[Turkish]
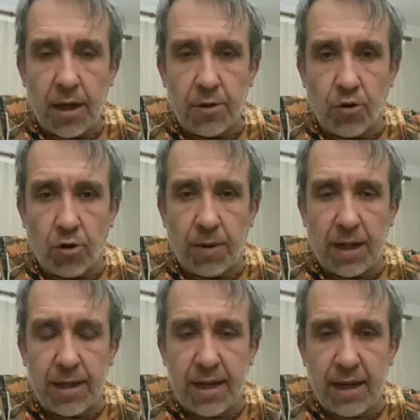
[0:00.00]

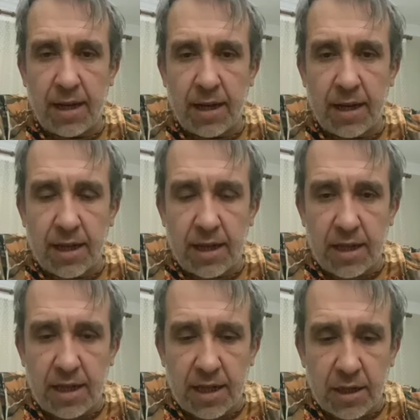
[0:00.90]
normalde
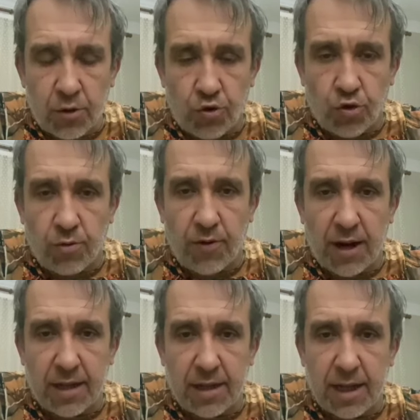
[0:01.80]
şurubu
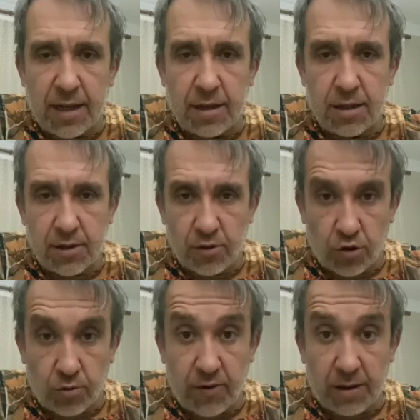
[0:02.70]
verdikten
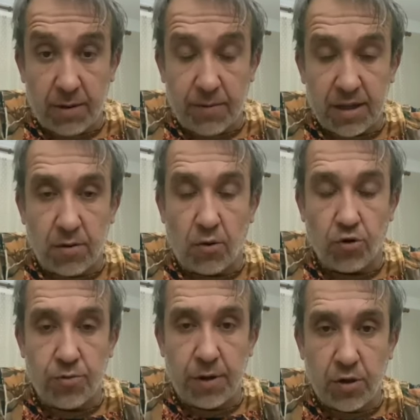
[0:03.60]
şurubu vermeye başladı.
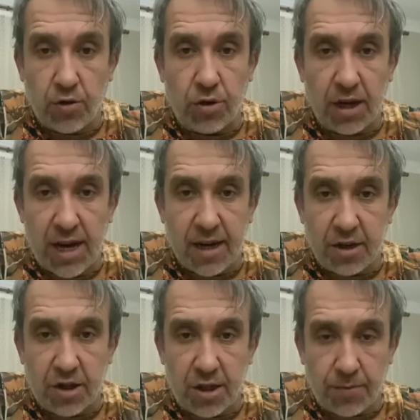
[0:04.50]
35. günü eğer
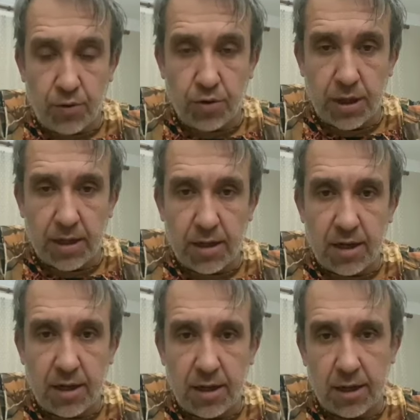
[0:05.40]
aşı yapıyorsak
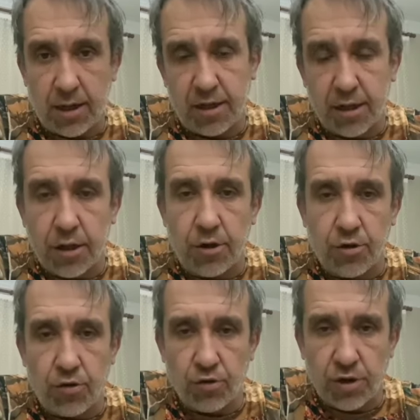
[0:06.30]
ya da 40.
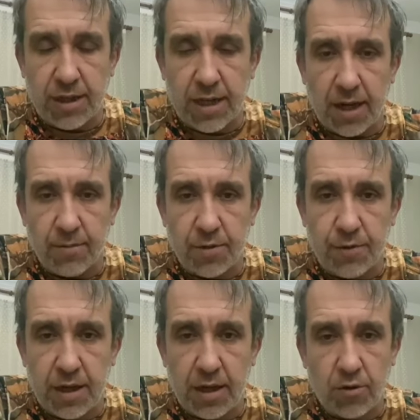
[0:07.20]
günü o size kalmış bir
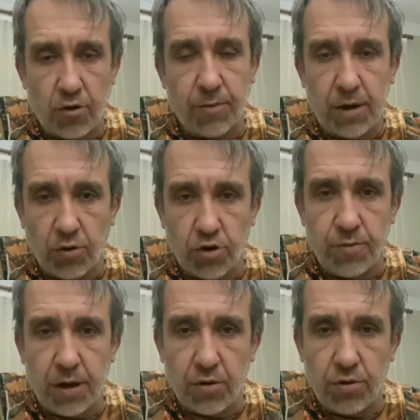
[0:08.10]
şey. Normalde
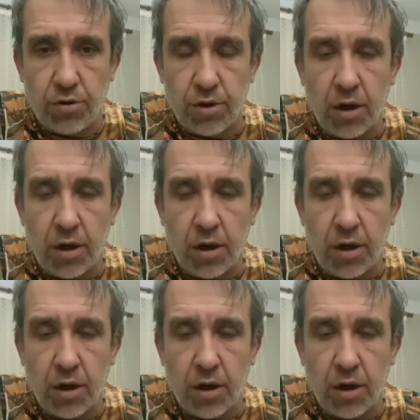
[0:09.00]
35 gündür.